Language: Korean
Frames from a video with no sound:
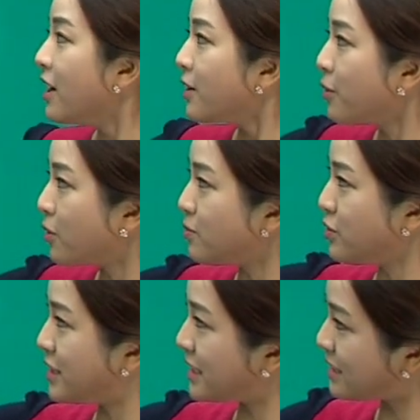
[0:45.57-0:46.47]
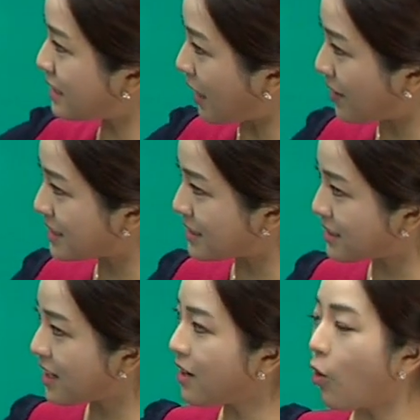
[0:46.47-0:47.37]
이런 문제들이 나왔을
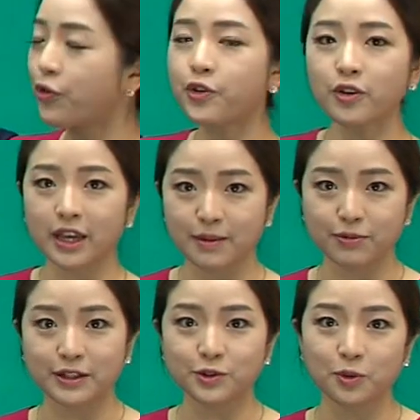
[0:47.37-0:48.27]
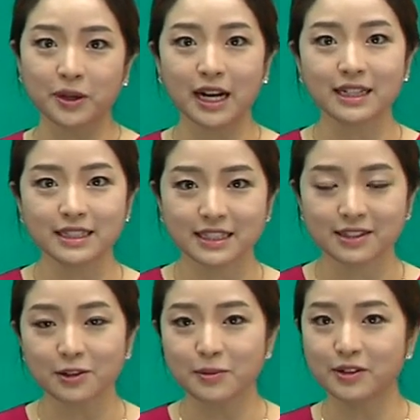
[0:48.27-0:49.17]
때 어떻게 브레인스토밍을 하는지
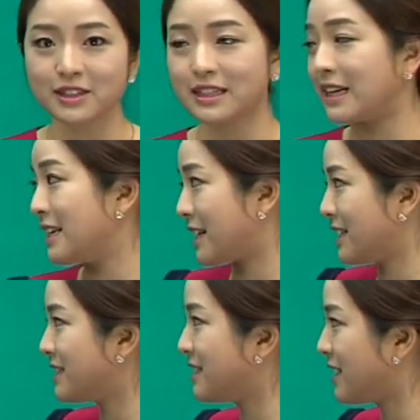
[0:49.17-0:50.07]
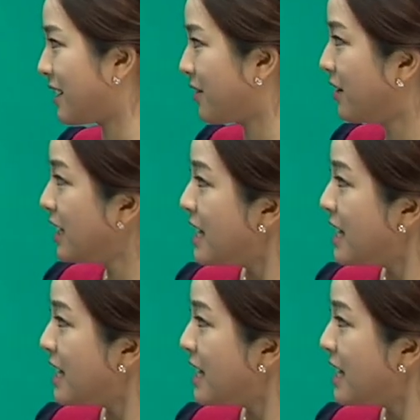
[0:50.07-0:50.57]
설명을 간략하게 드릴게요.